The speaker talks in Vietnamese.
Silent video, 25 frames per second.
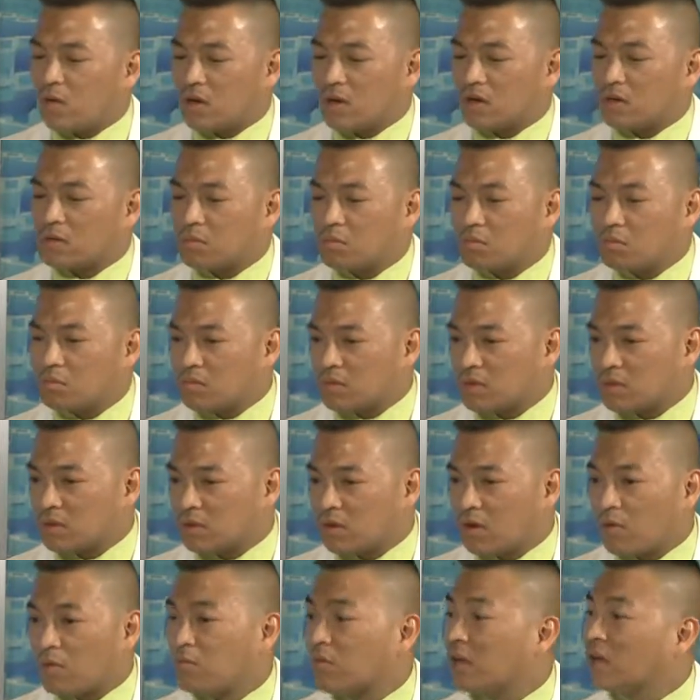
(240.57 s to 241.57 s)
là
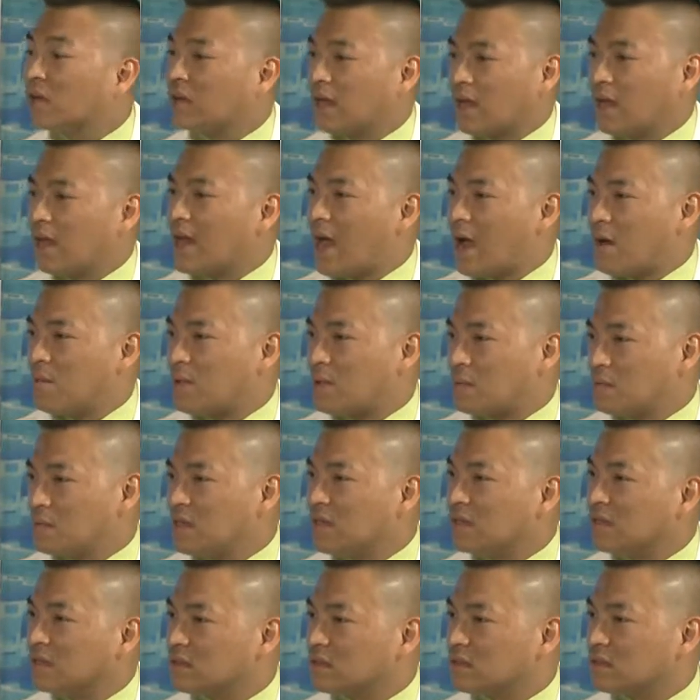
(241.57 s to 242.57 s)
không có thể nào mà
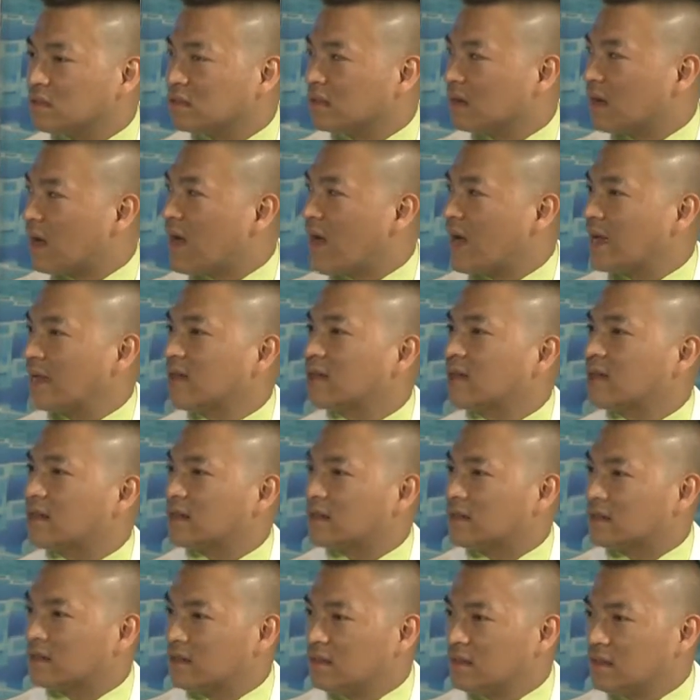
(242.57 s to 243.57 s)
biết được ai
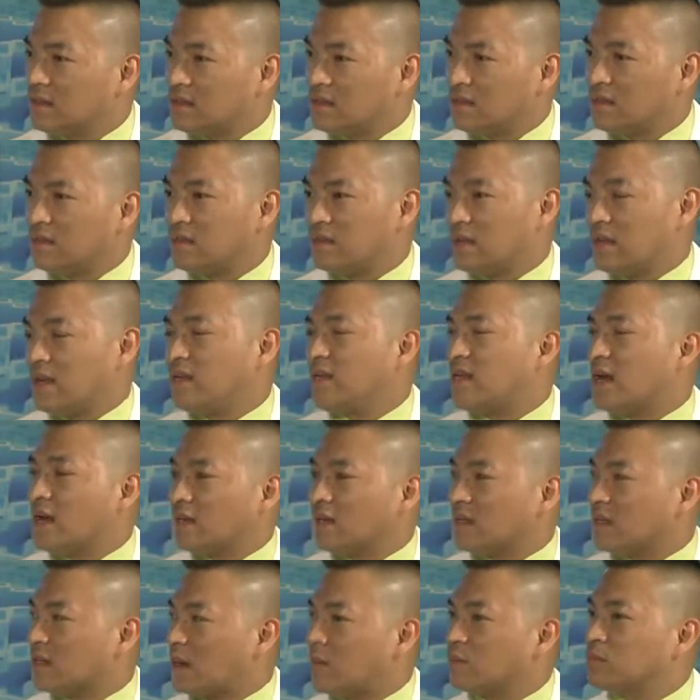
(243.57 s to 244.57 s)
là dễ
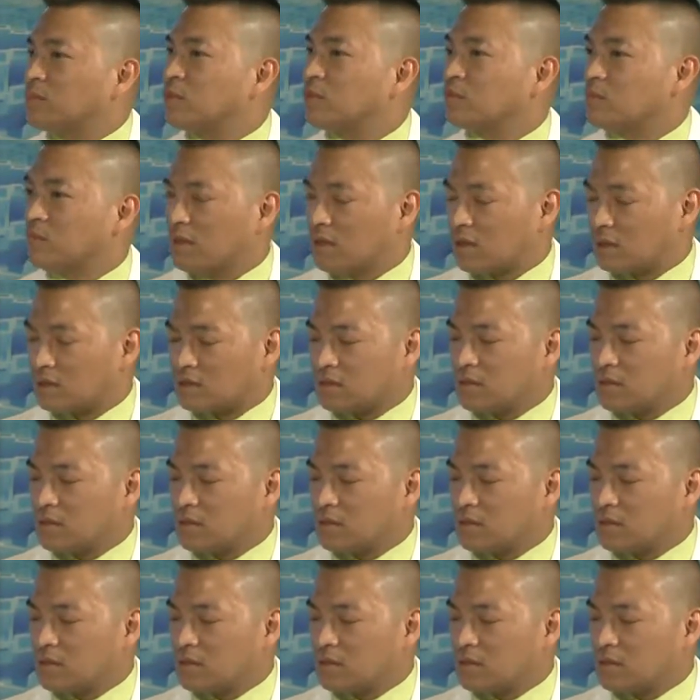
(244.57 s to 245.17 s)
giận thì cảm xúc, mà